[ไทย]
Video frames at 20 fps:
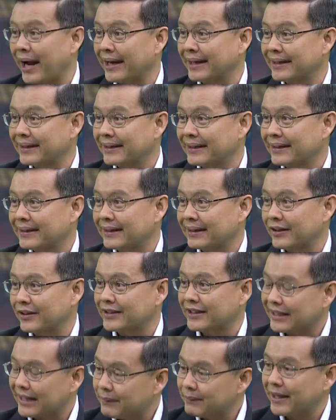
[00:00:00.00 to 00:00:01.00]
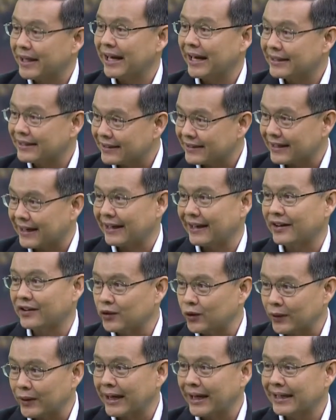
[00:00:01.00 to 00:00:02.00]
วาลเราจะทำยังไงจะจัดหลัก
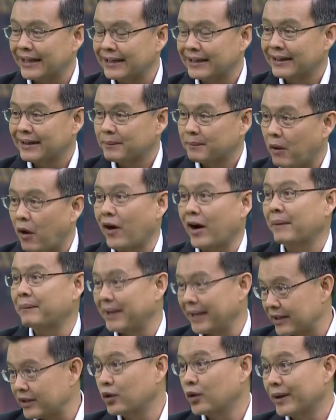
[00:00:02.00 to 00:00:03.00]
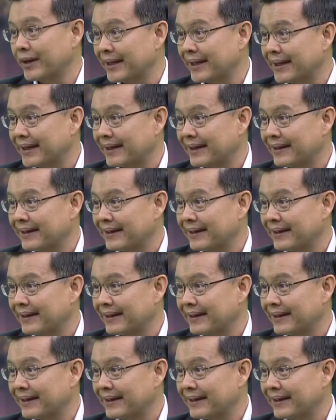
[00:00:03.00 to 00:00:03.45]
สูตรให้เหมาะกับเด็กยุคนี้